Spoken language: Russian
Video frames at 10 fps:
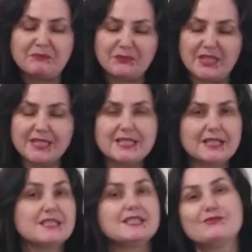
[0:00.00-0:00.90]
если
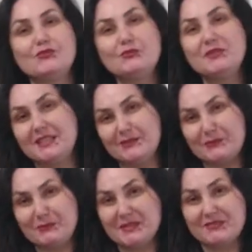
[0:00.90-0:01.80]
хотите влюбить,
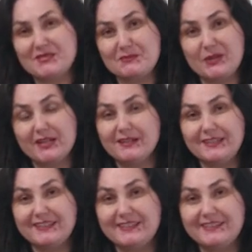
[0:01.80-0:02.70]
например, в себя
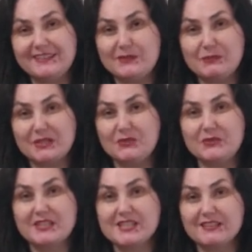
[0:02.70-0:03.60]
а,
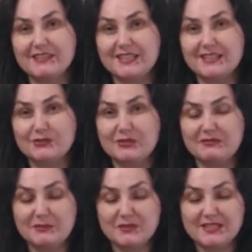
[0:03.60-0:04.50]
партнера, человека, который
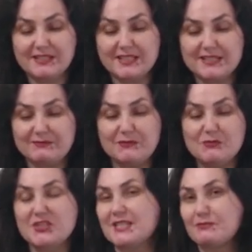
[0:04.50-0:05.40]
вам интересен, вы
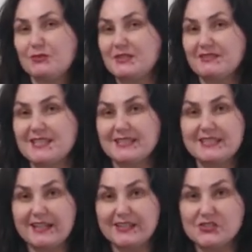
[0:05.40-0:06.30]
можете использовать
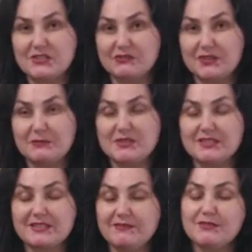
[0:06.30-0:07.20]
эти качества да,
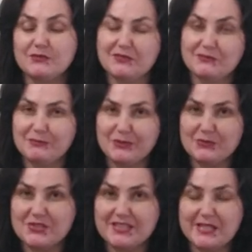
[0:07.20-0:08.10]
позитивные, вот и вы
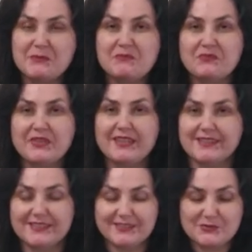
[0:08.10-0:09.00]
получите,
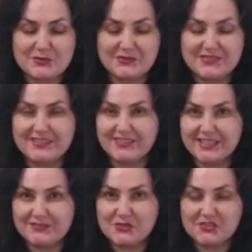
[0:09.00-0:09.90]
э, условно
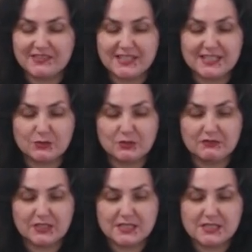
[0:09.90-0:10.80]
говоря, того человека,
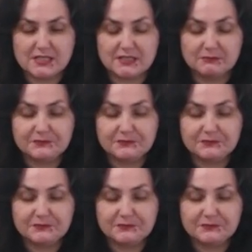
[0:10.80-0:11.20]
которого вы хотите.